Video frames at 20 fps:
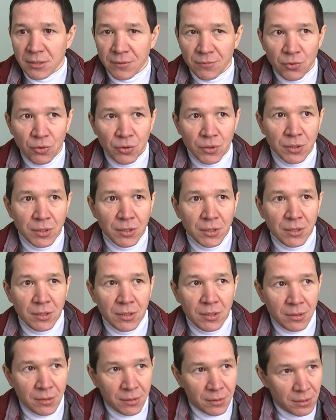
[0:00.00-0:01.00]
Завхоз
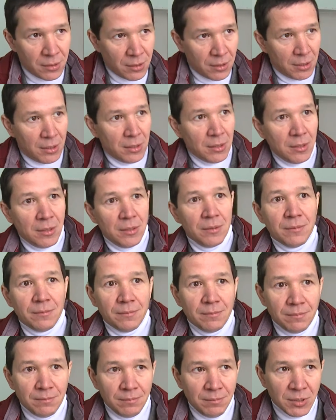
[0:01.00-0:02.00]
э,
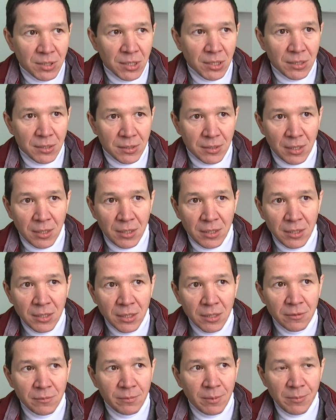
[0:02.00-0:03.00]
быстренько
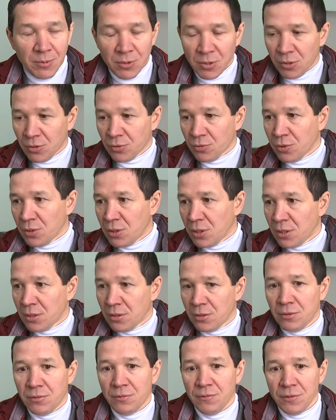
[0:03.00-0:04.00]
среагировал, побежал туда,
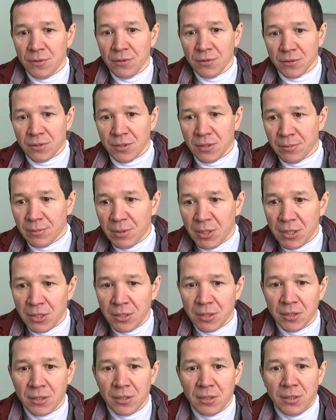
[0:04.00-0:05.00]
увидел
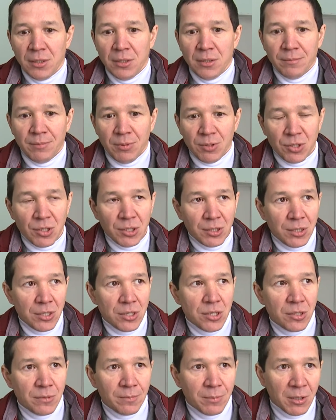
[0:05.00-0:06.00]
задымление. Пожарная
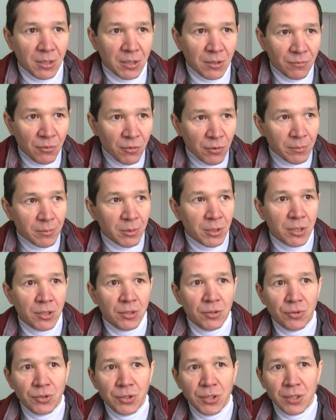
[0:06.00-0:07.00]
часть приехала вовремя.
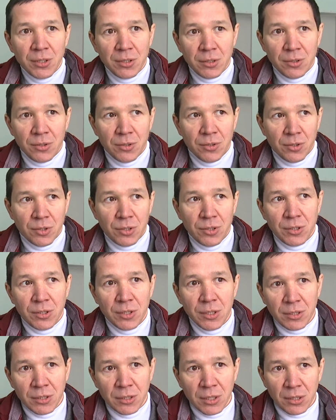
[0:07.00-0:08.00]
Людей
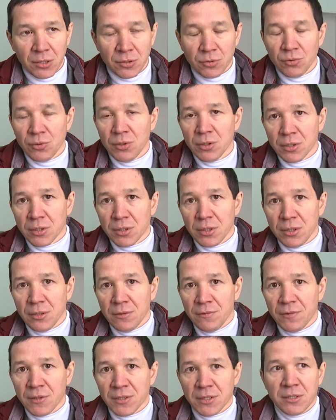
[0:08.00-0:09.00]
63 студента и
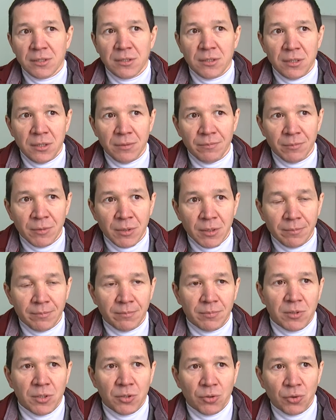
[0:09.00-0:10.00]
27
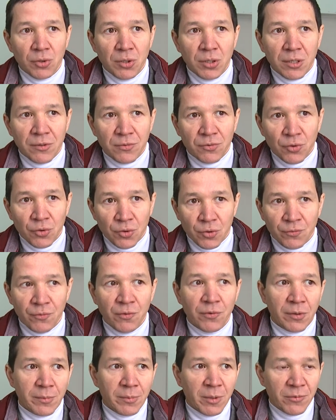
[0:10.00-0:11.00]
сотрудников тоже
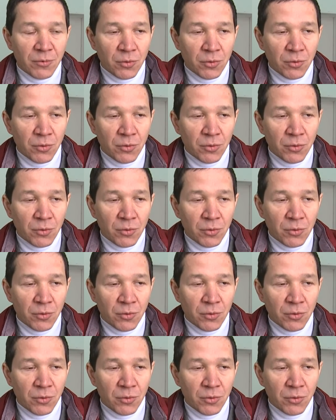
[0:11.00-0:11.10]
вовремя